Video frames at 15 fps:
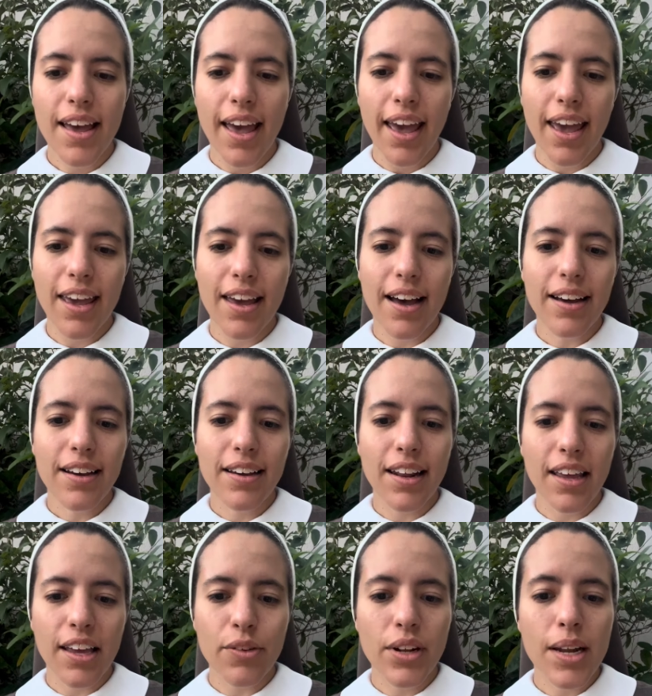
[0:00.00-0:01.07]
Ella,
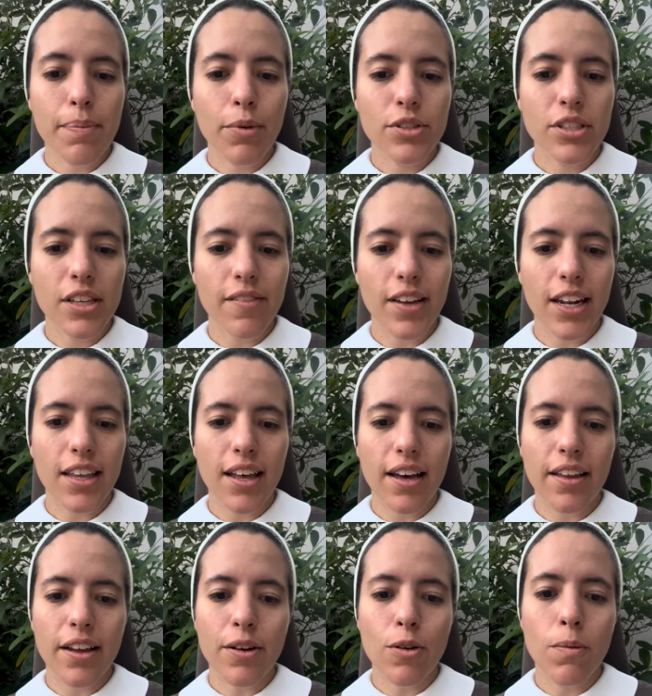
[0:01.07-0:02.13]
creyendo en la posibilidad
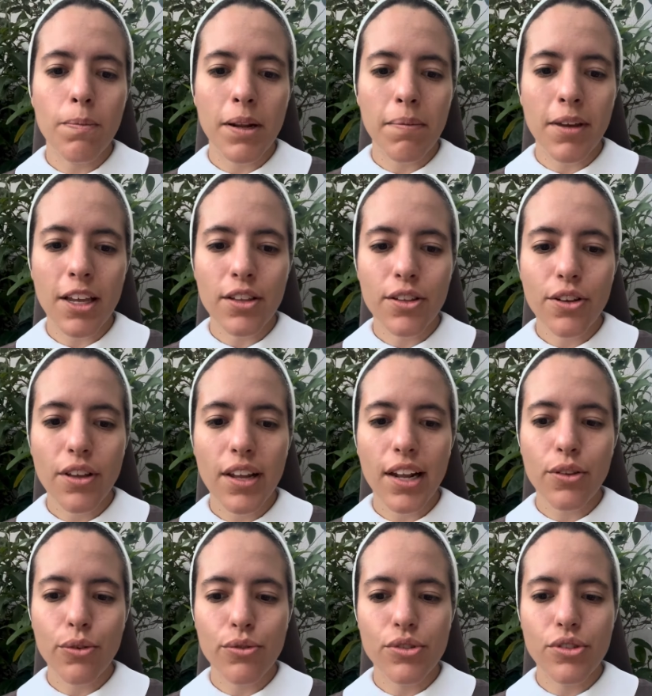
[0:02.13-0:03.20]
del cumplimiento del
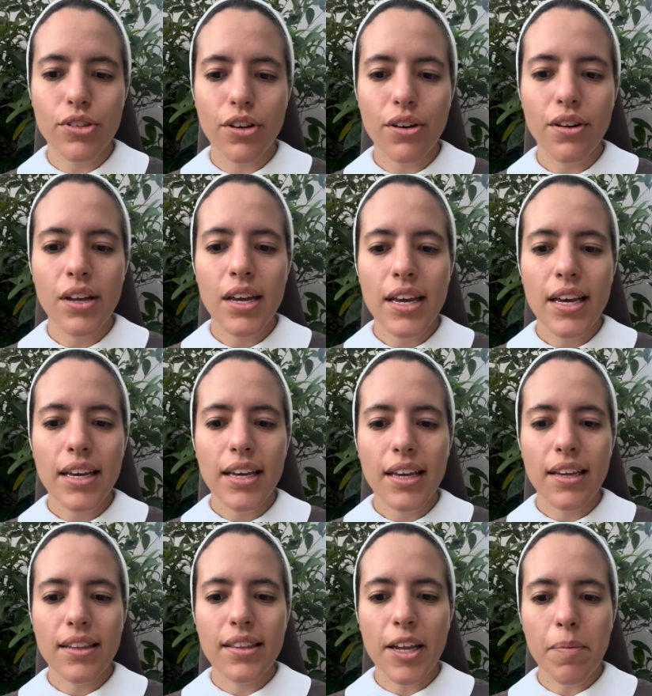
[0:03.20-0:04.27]
anuncio,
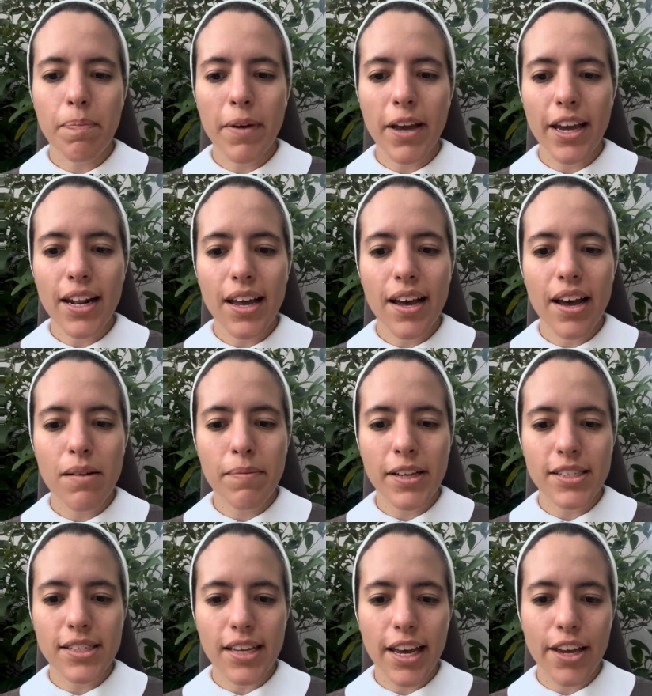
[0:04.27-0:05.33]
interpela al
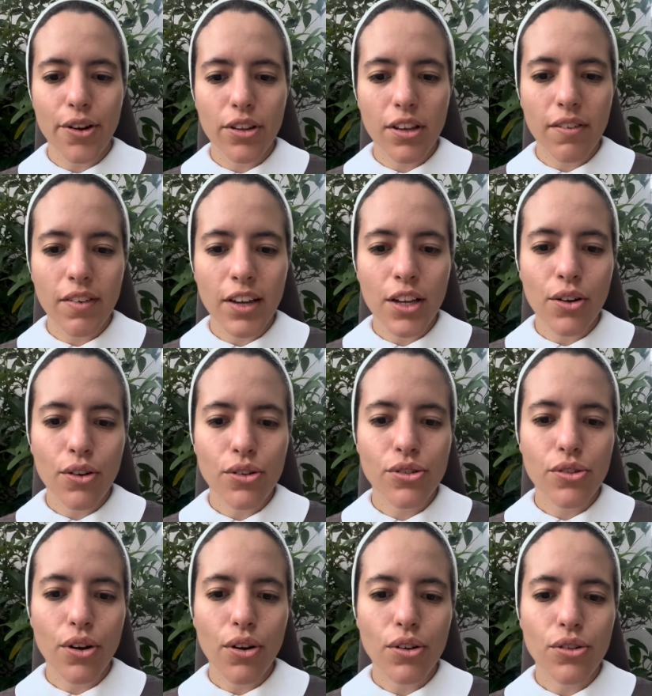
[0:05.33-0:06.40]
mensajero divino
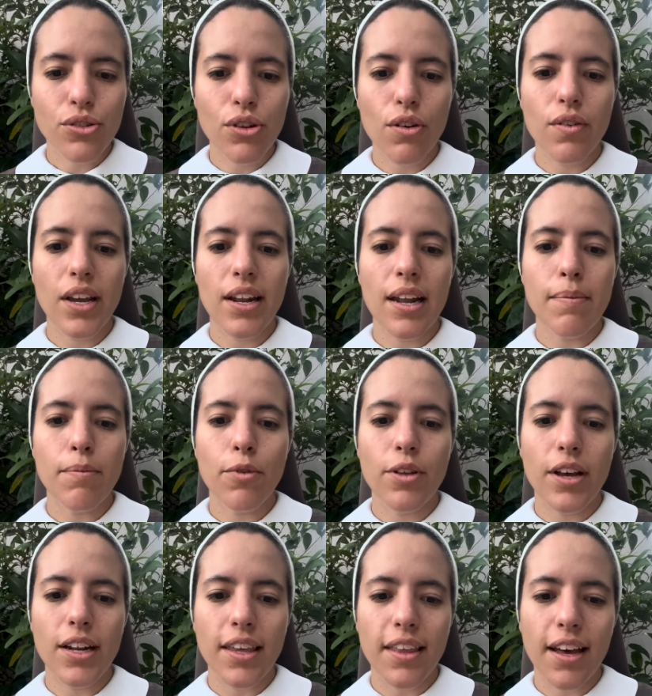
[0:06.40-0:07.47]
solo sobre la
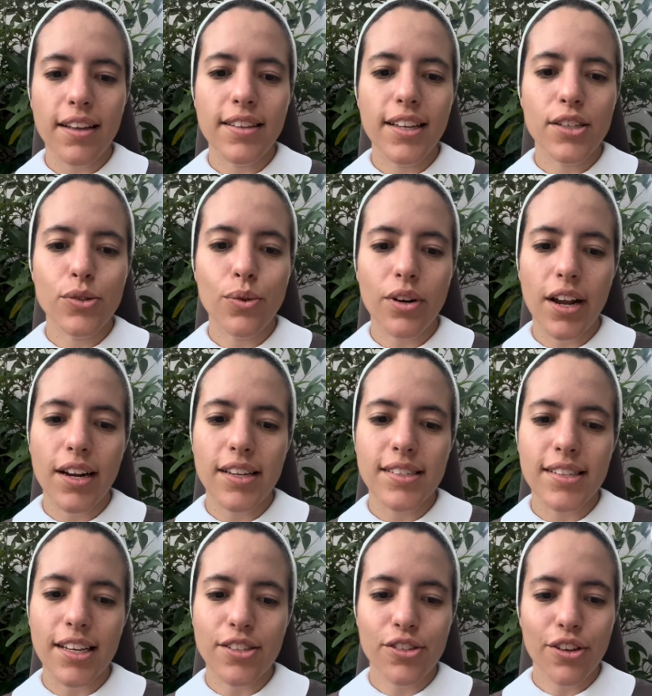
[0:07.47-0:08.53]
modalidad de su
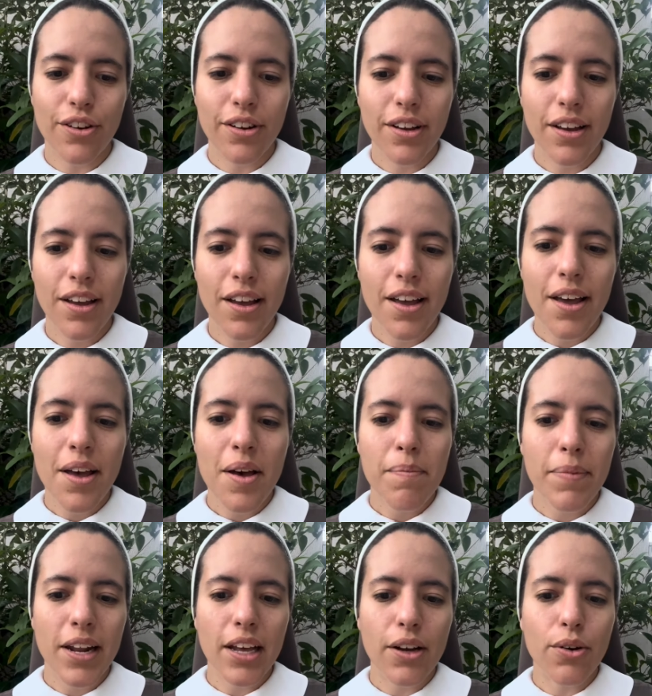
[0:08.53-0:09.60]
realización
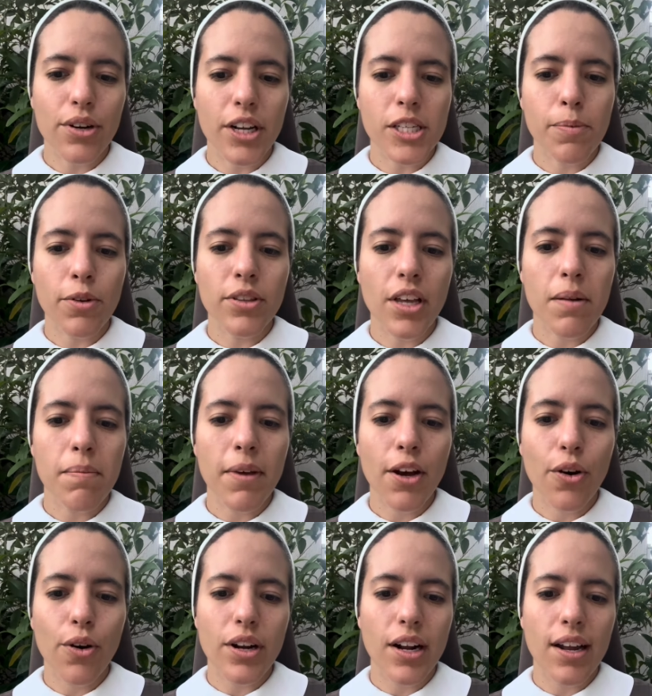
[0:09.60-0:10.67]
para corresponder
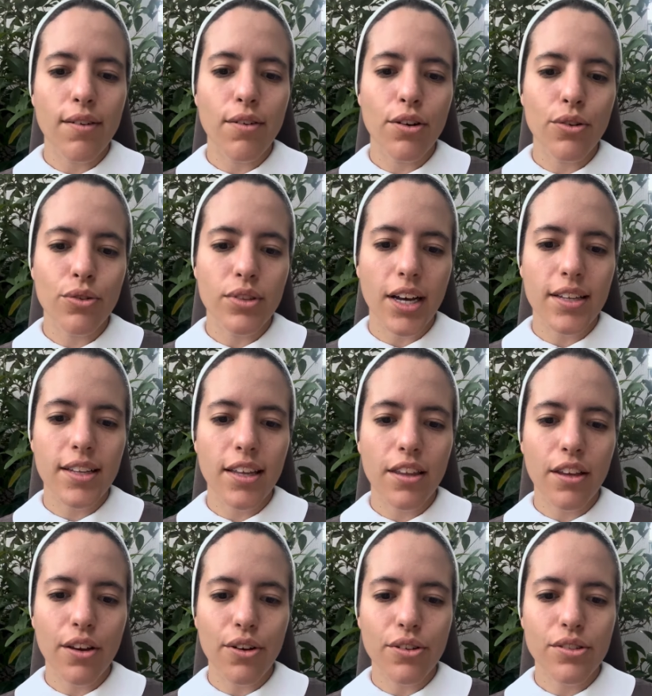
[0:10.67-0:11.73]
mejor a la voluntad de
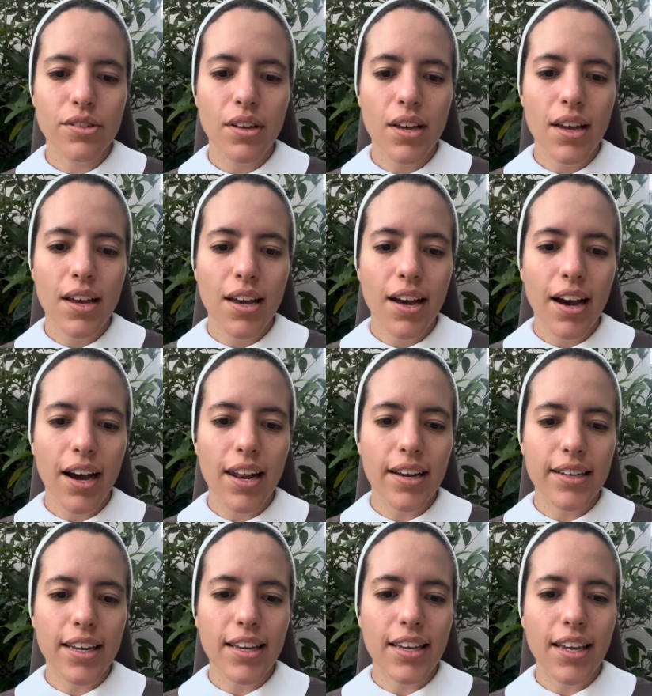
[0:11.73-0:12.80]
Dios, a la
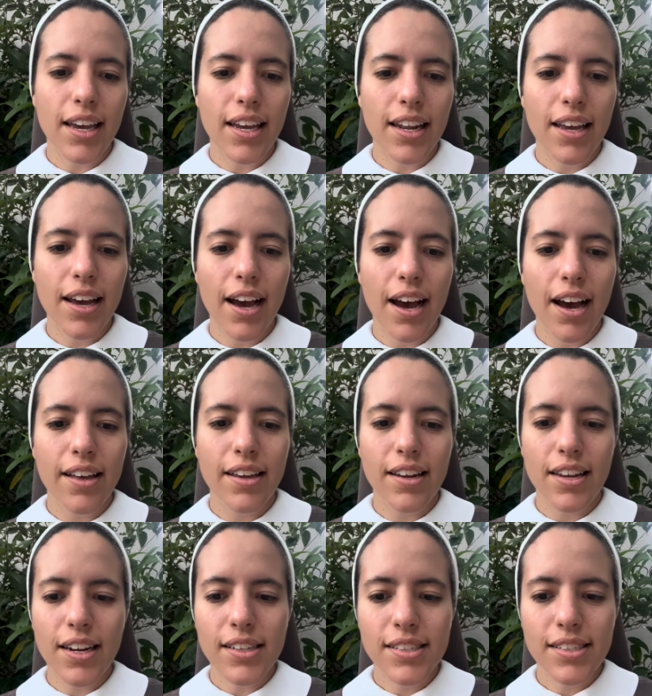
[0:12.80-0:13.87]
que quiere
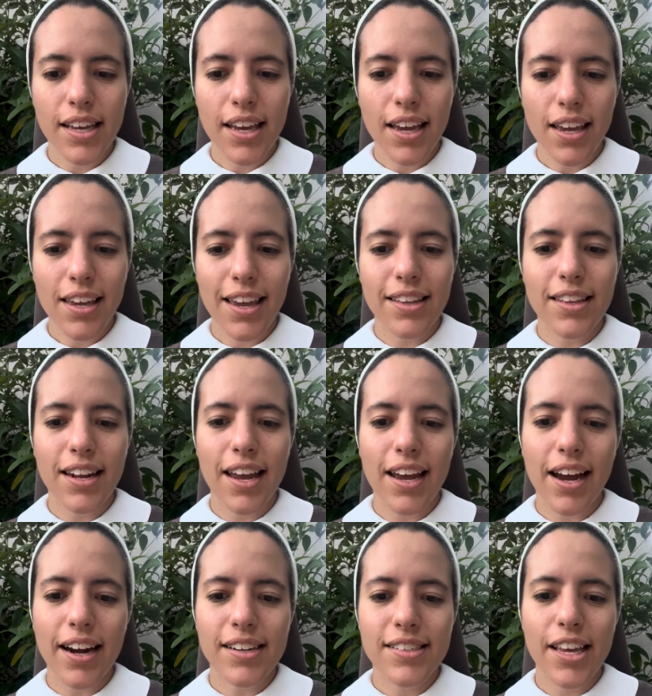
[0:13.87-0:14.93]
adherirse y
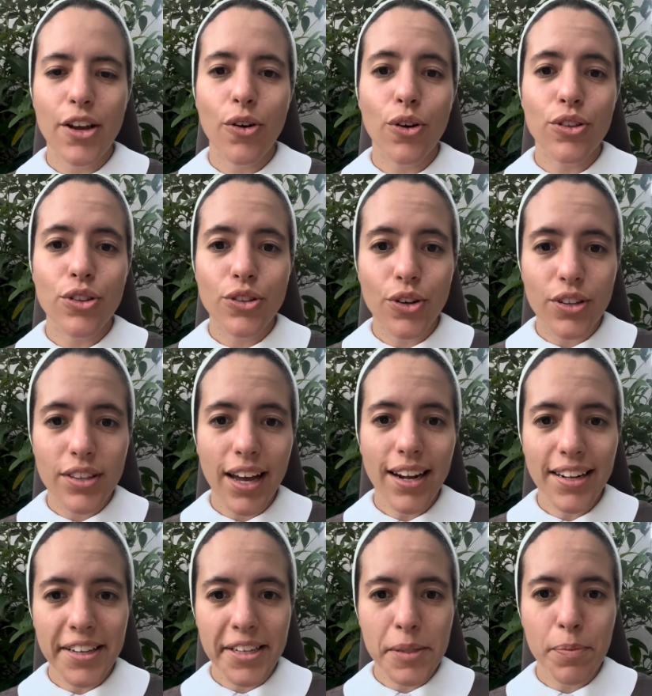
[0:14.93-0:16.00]
entregarse con total
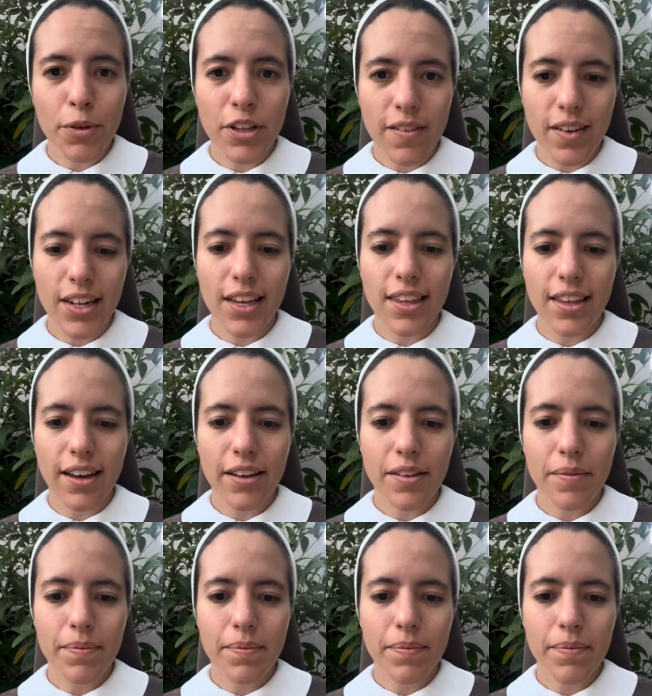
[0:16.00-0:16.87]
disponibilidad.